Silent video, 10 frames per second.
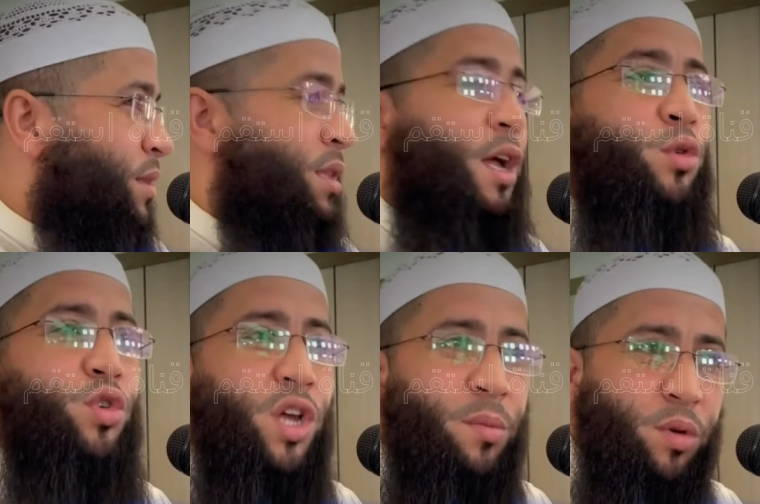نحن
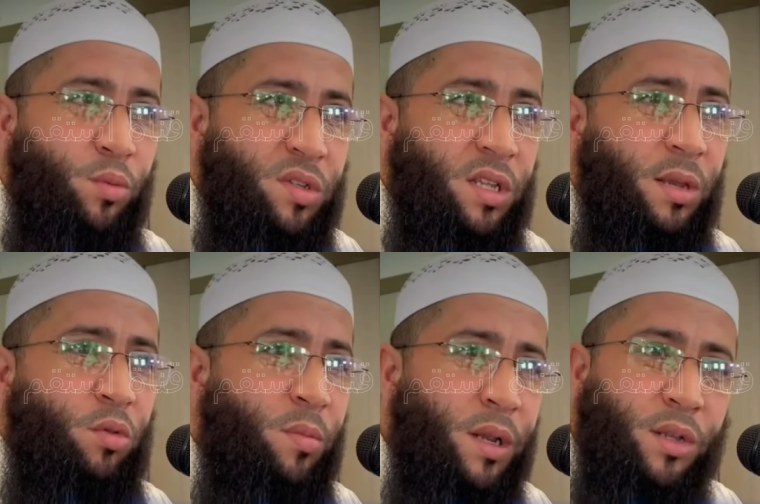شعب
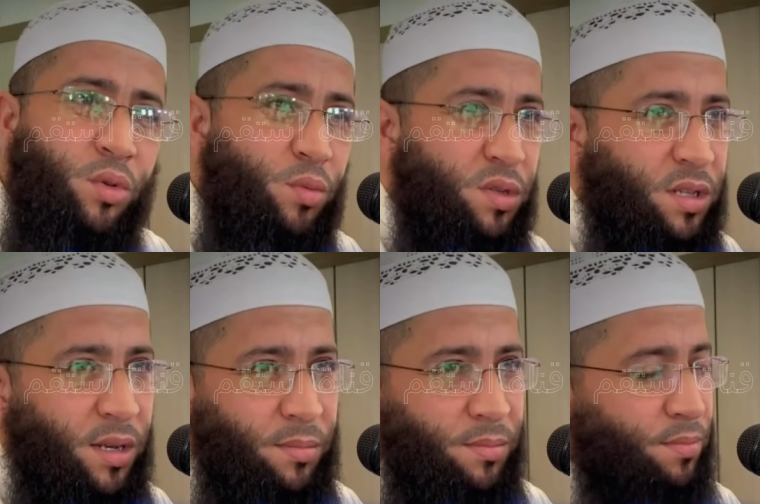مسلم وبلد
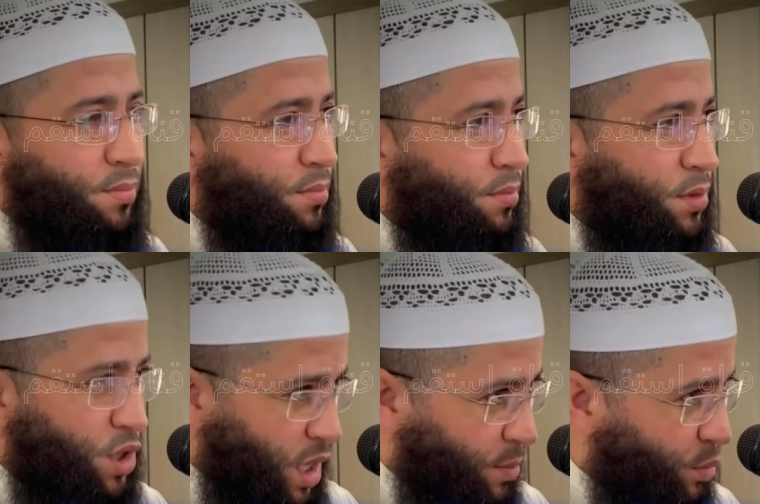مسلم
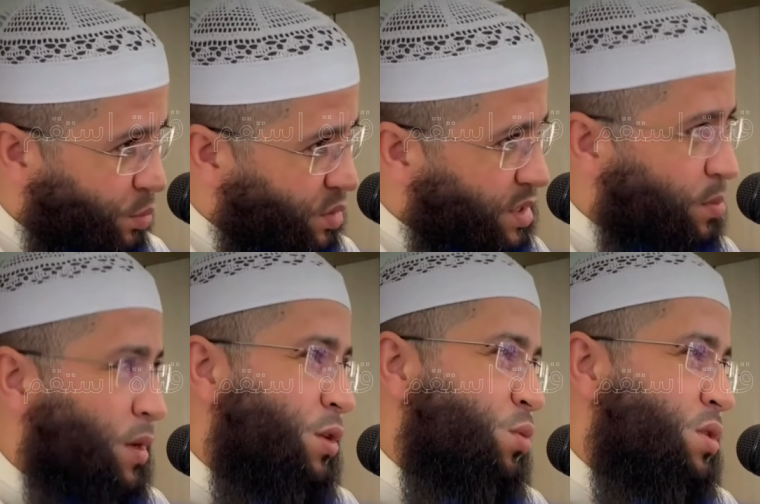شعب مسلم
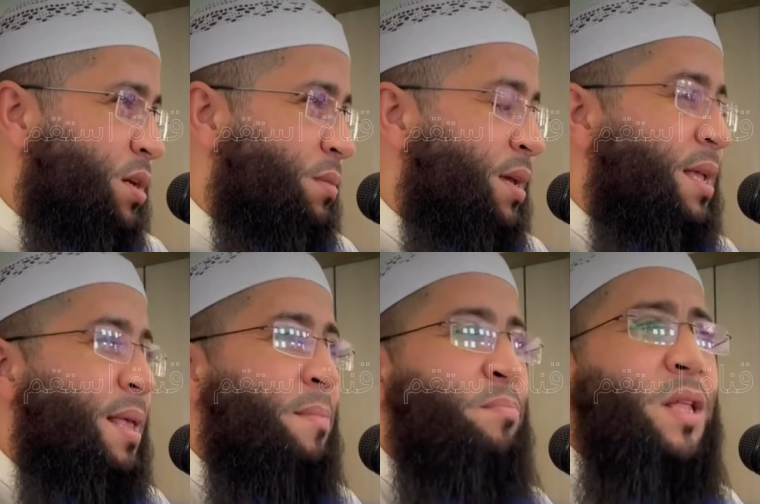وبلد مسلم
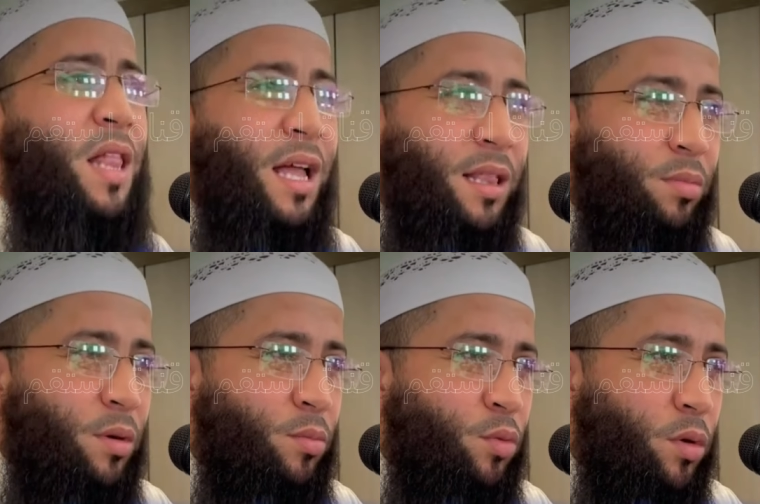مثل
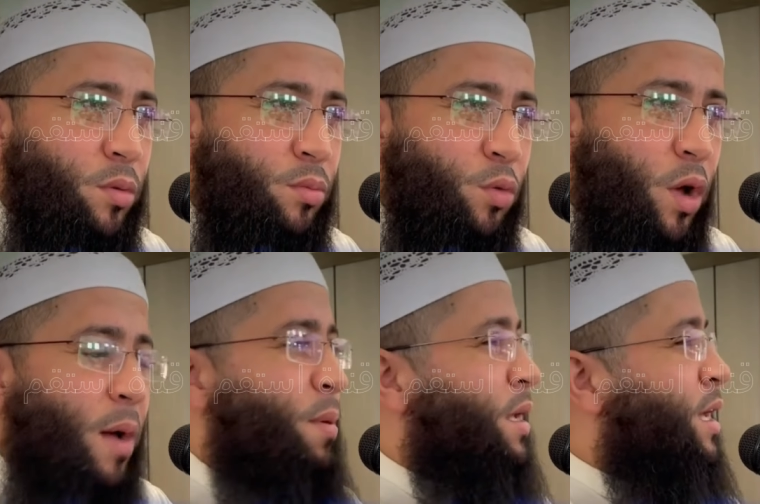هذه
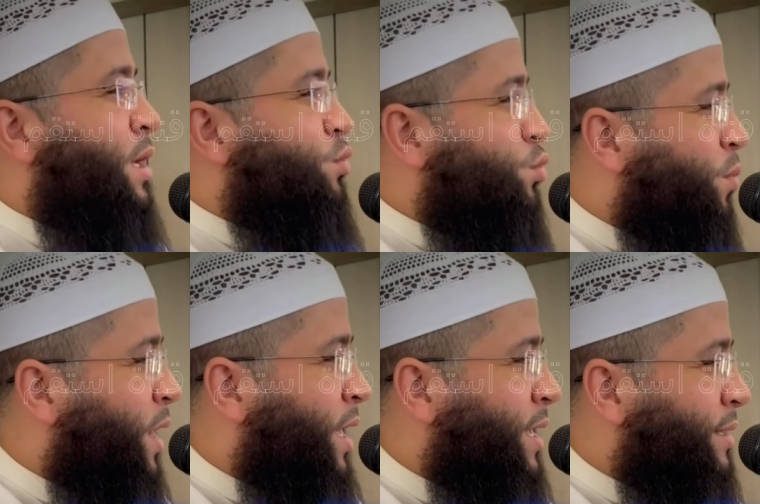المقابلات
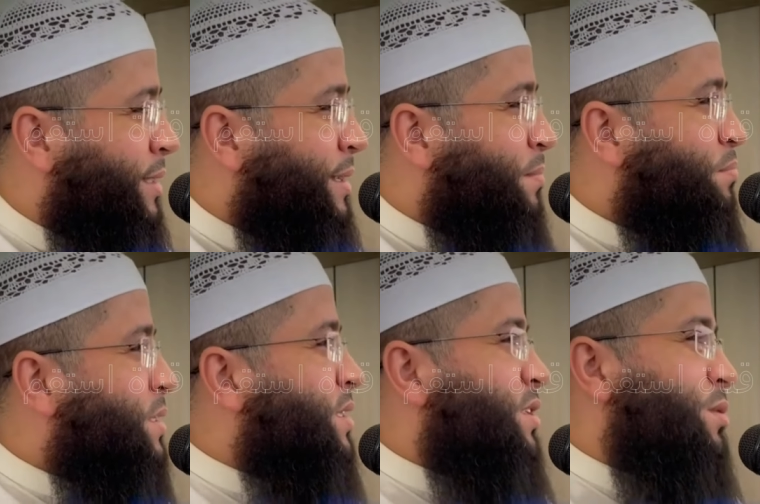ومباريات
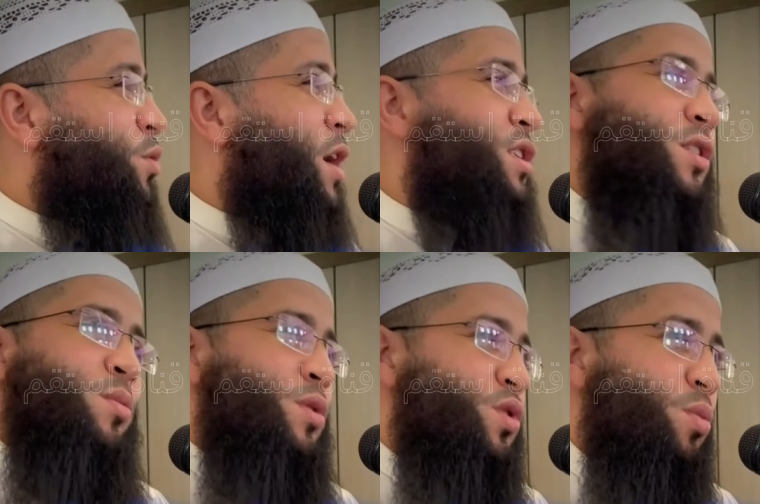ما تنظموهاش
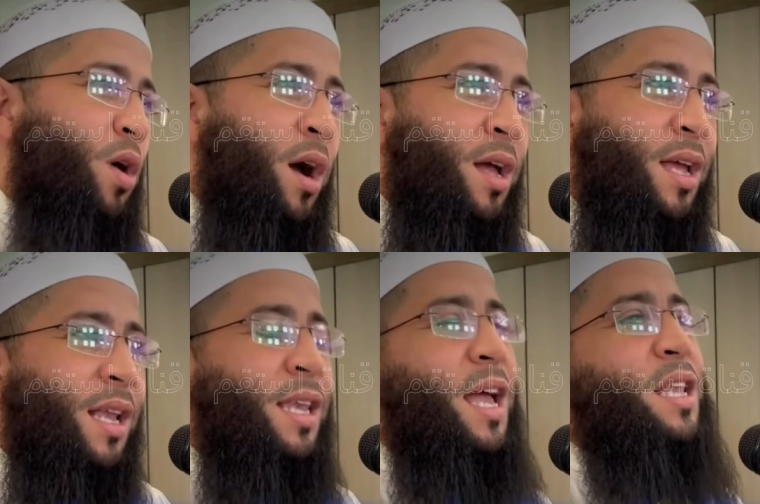يوم الجمعة
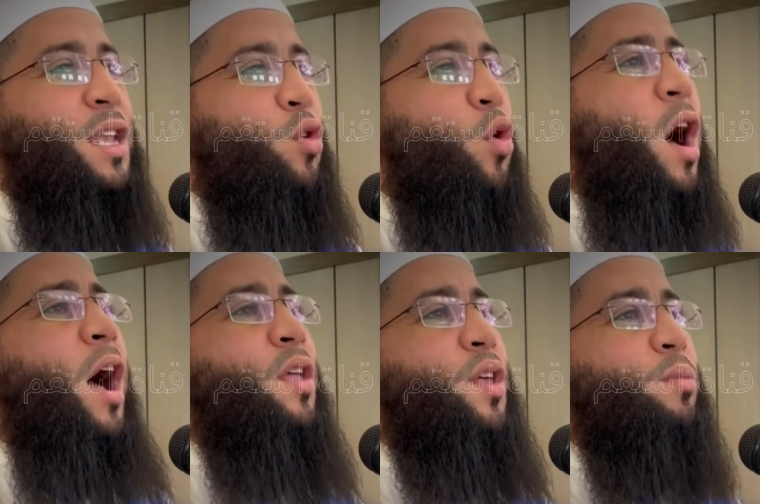لأنه
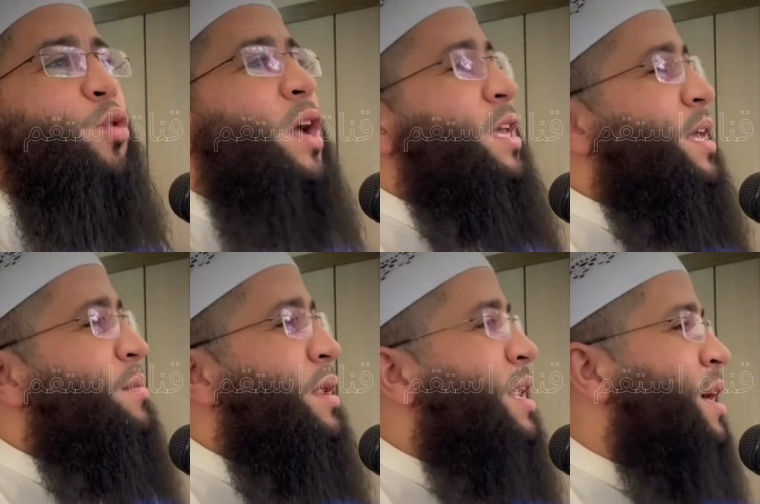أعظم
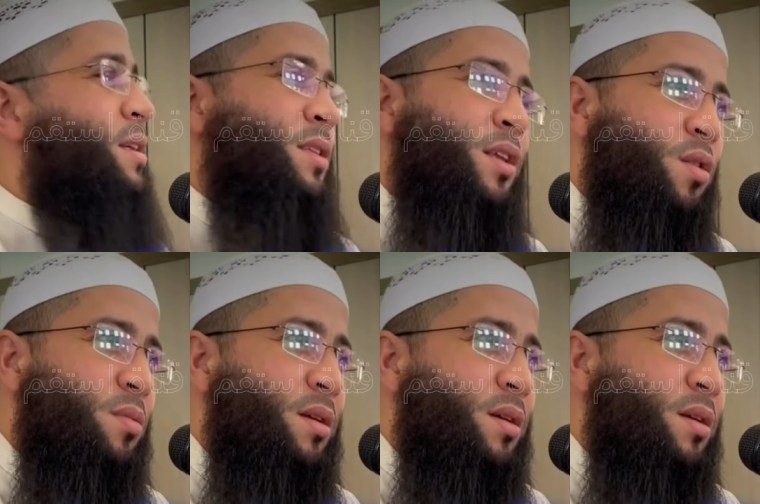أيام الله هذا اليوم